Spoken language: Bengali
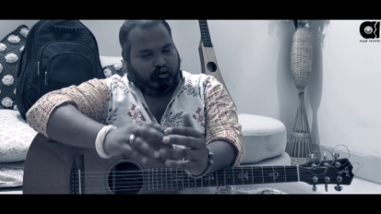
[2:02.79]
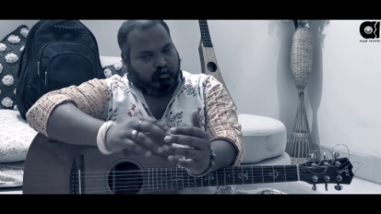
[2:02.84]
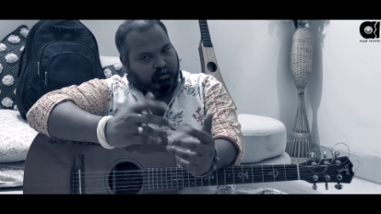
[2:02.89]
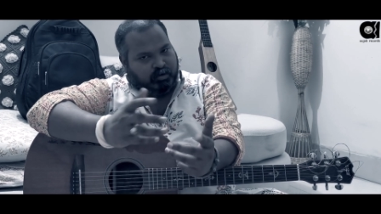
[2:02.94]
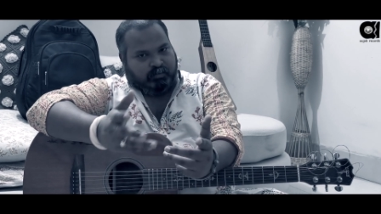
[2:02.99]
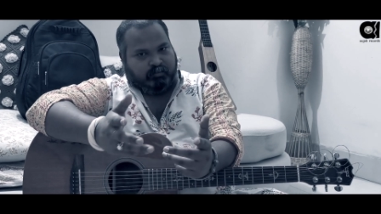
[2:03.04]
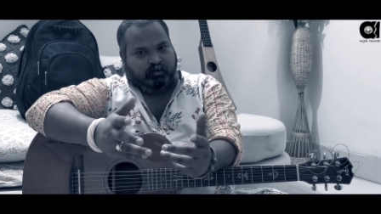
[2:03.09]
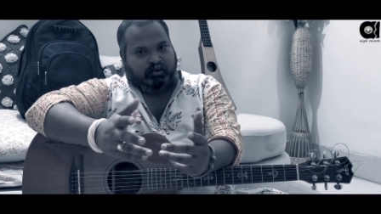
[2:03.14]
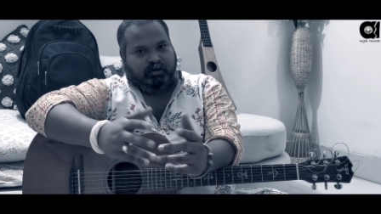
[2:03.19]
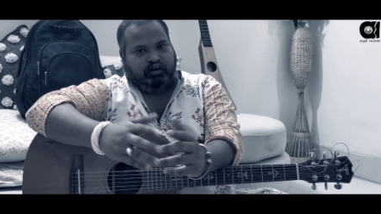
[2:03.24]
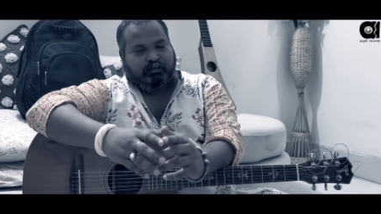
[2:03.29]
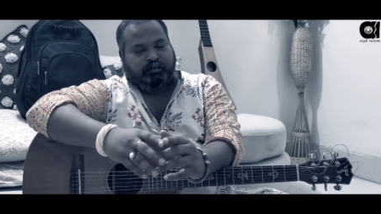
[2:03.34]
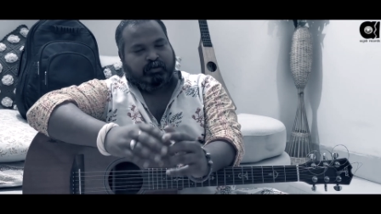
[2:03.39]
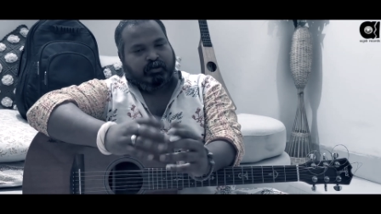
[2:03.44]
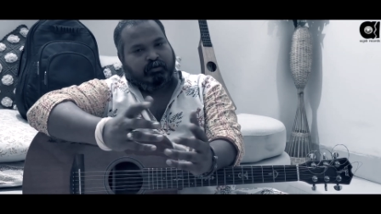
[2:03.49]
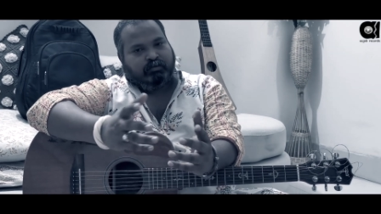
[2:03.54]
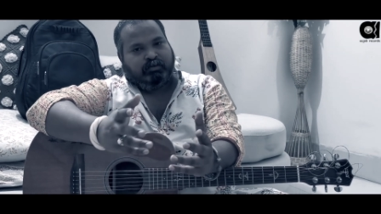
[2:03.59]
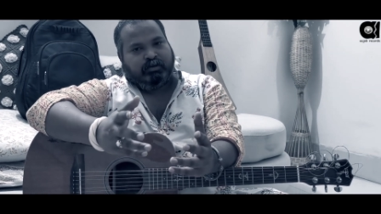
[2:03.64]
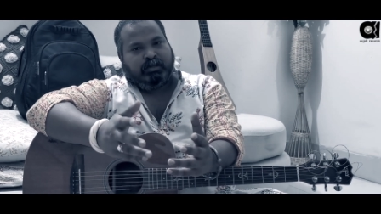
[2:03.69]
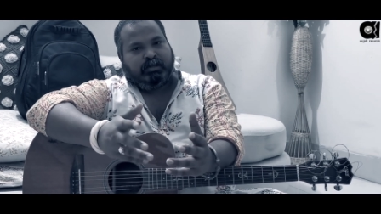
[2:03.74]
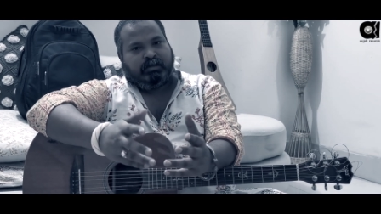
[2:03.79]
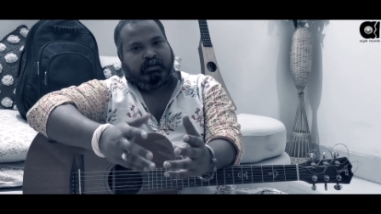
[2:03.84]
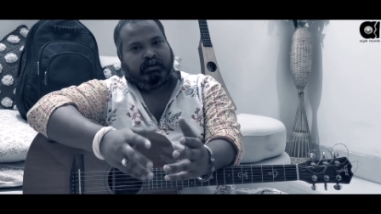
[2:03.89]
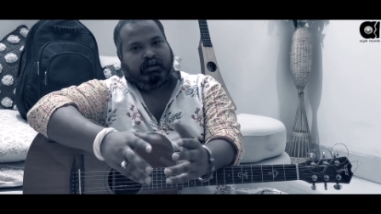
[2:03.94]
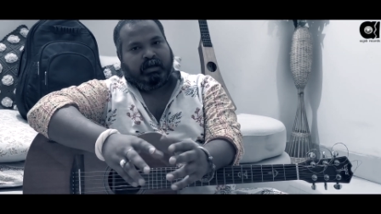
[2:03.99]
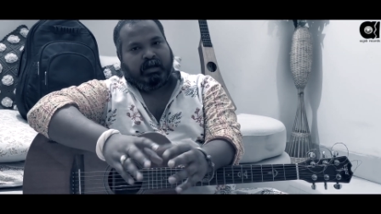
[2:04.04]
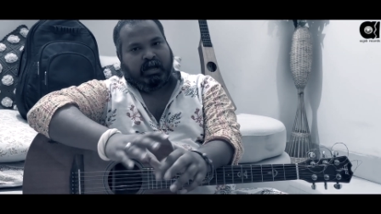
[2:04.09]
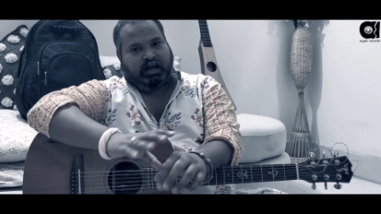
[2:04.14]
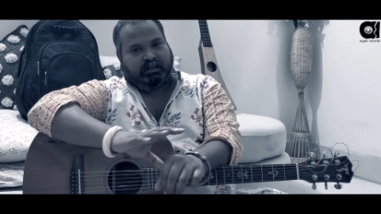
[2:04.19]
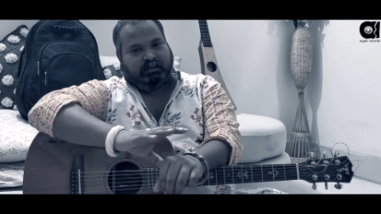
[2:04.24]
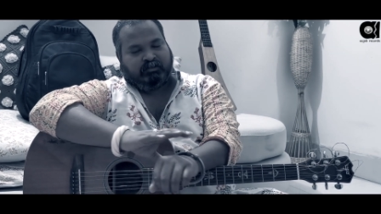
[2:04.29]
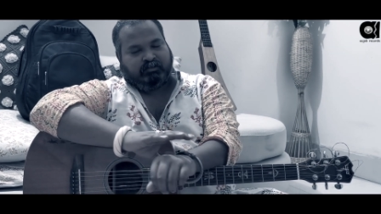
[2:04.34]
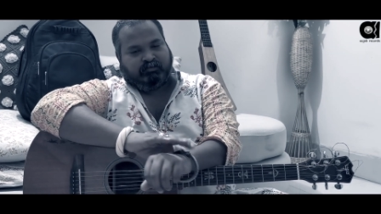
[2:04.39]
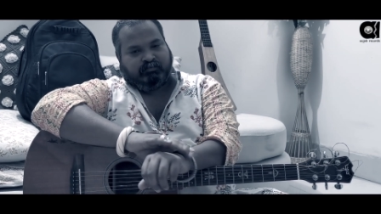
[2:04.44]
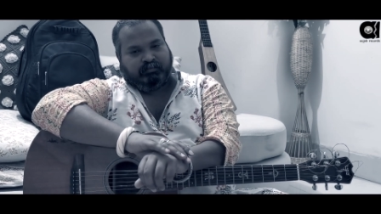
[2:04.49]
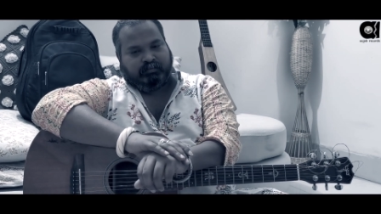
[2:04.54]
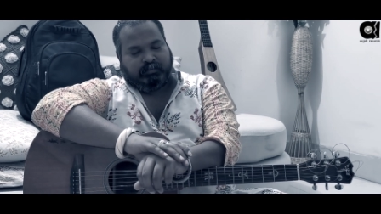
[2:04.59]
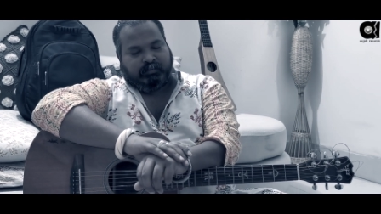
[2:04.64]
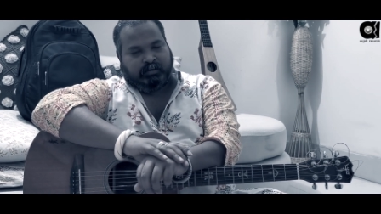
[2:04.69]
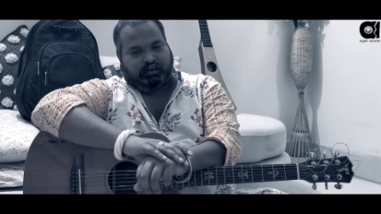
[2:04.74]
যখনই মনে হবে তখনই হাত
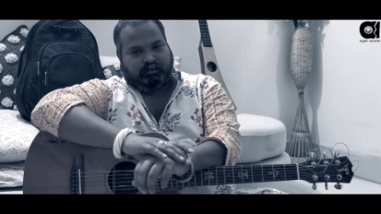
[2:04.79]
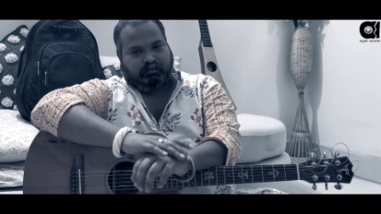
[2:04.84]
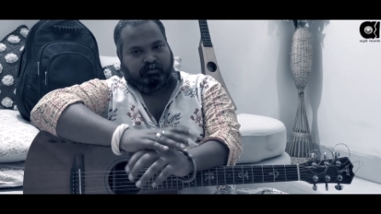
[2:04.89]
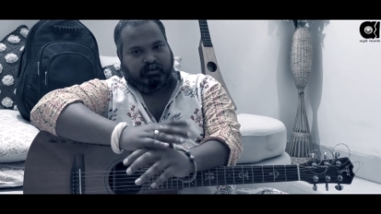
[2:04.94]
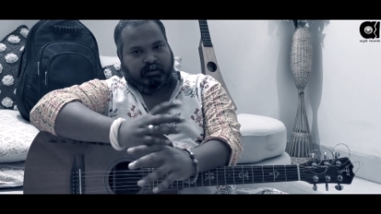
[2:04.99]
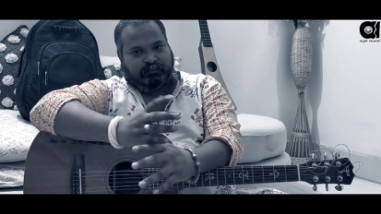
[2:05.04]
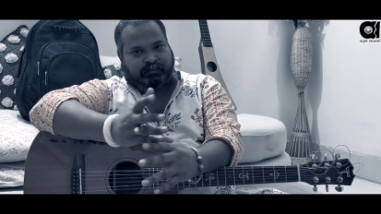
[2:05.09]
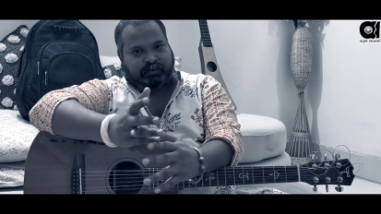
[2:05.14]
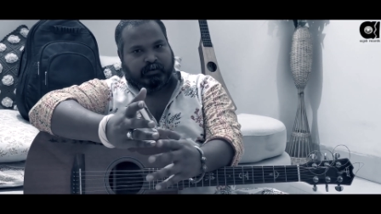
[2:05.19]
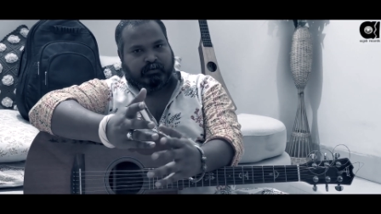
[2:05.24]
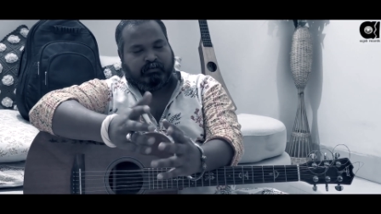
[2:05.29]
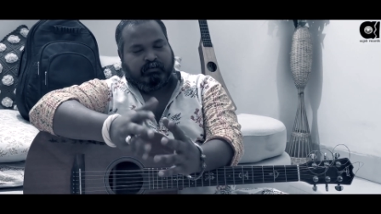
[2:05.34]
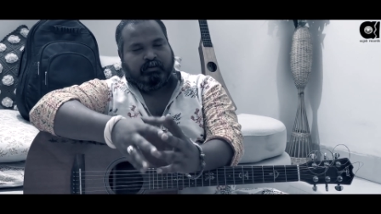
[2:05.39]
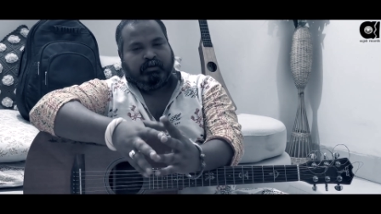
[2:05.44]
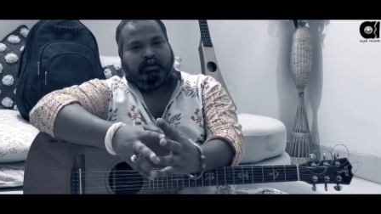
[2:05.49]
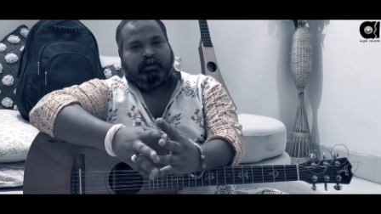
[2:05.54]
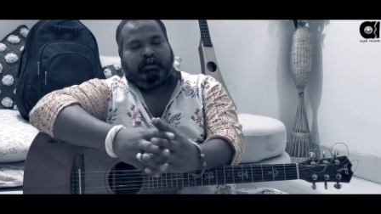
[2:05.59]
ধুয়ে ফেলুন